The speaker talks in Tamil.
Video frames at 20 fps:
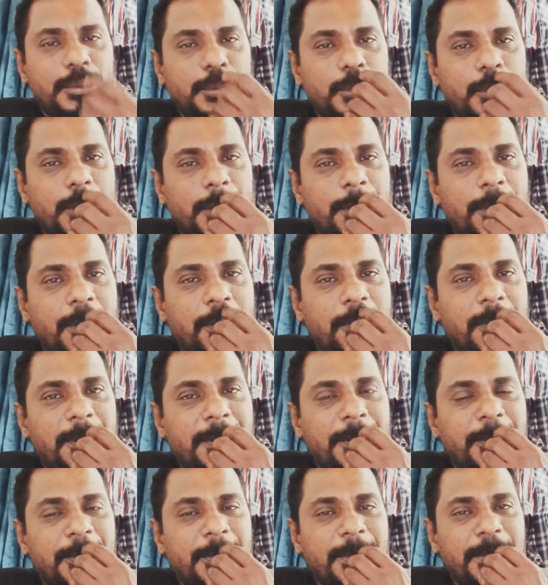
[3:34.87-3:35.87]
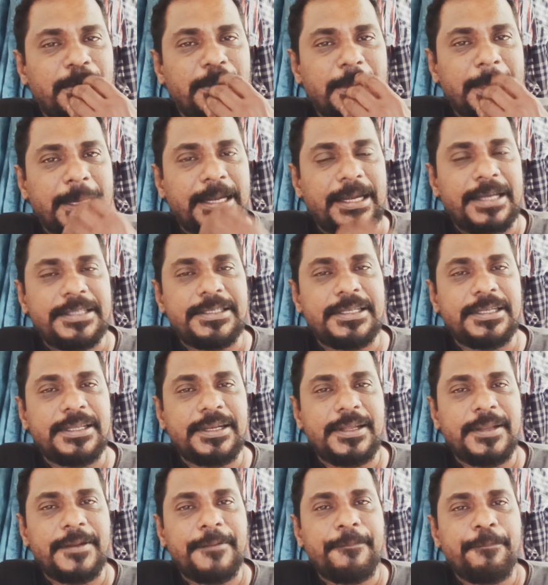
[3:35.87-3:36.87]
யோகி பாபு இவரும் இந்த படத்தில்
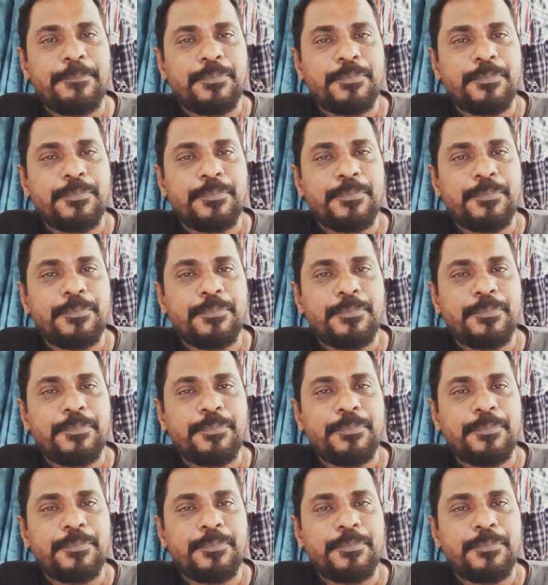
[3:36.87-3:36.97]
நடிச்சிருக்கிறாரு